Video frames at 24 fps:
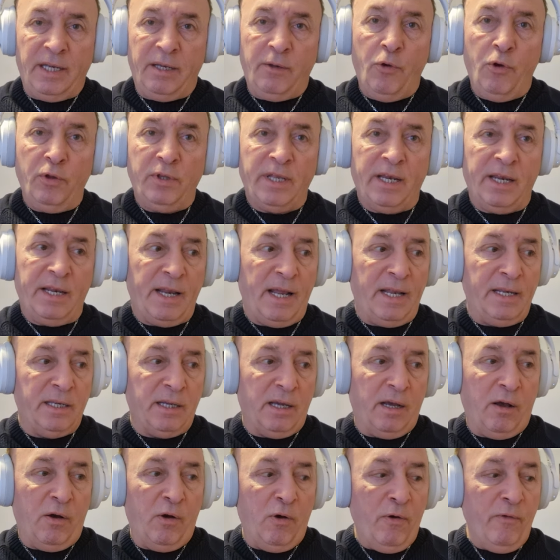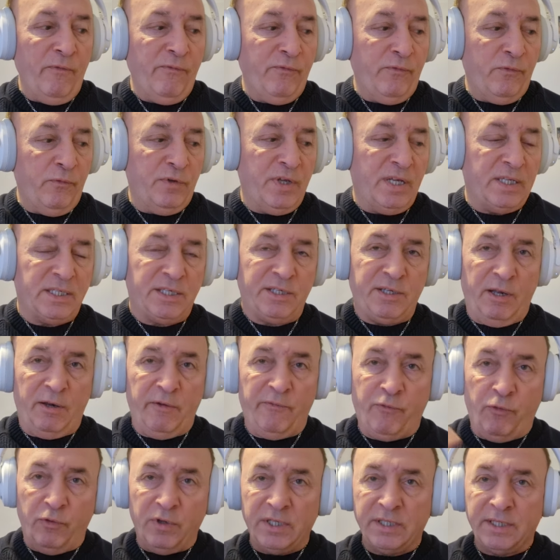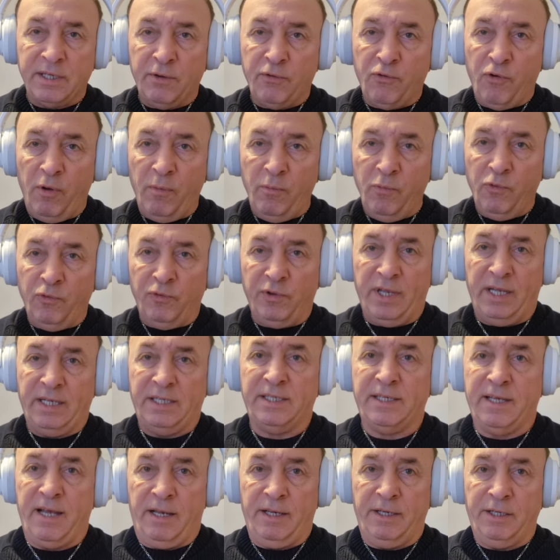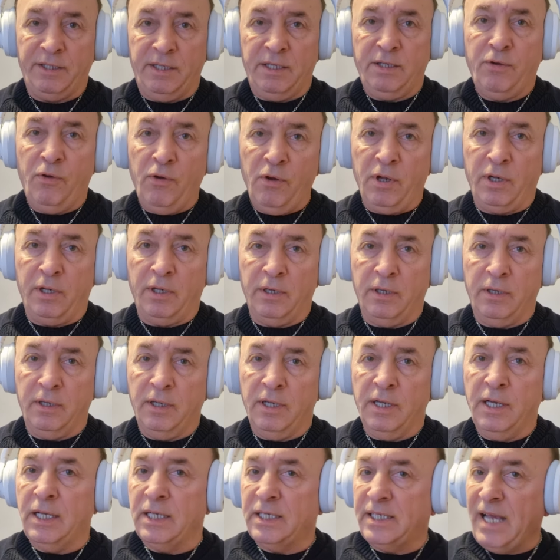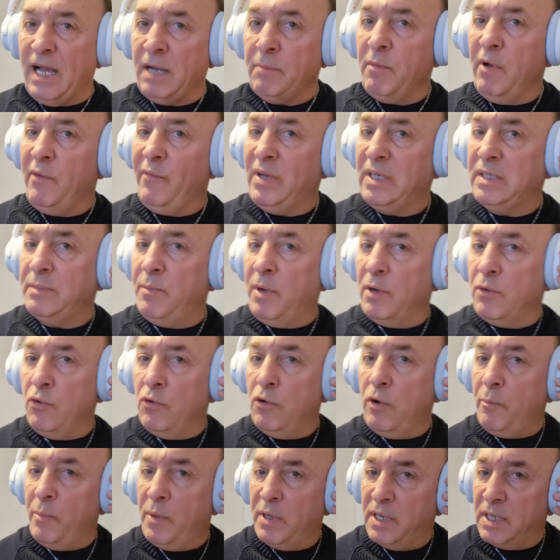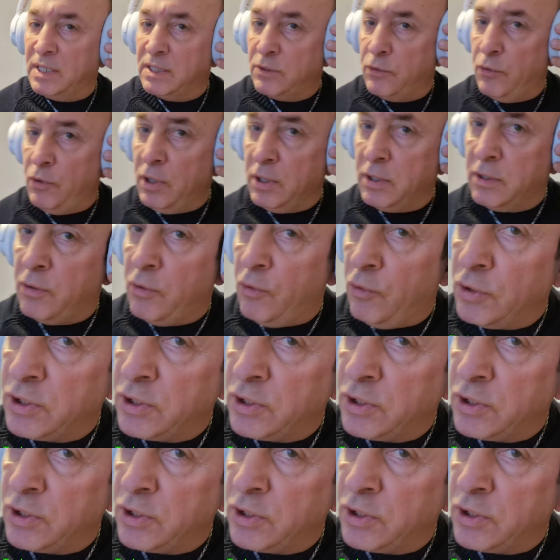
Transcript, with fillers: Dann hört er das andere auf und jetzt Telefon ist gekommen und jetzt kann ich dich hören. Sag mal was, mal gucken, ob man das hört.